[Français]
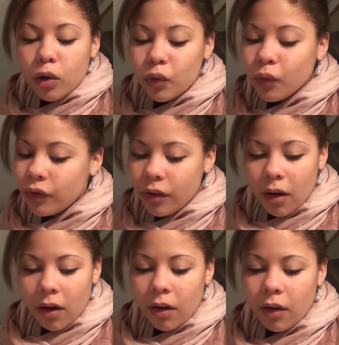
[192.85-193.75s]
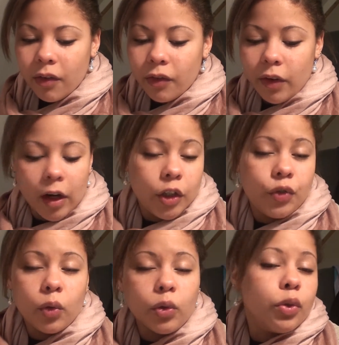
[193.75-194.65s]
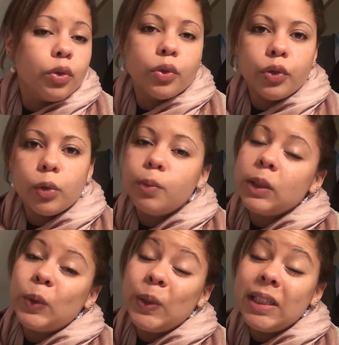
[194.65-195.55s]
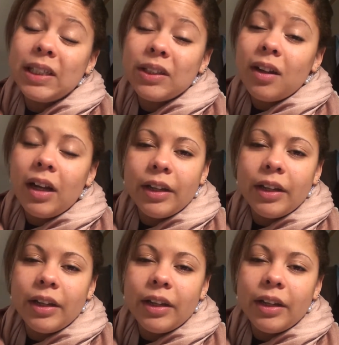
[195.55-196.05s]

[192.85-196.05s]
Donc euh, voilà, je vais aux deux, Audio Pick Quick.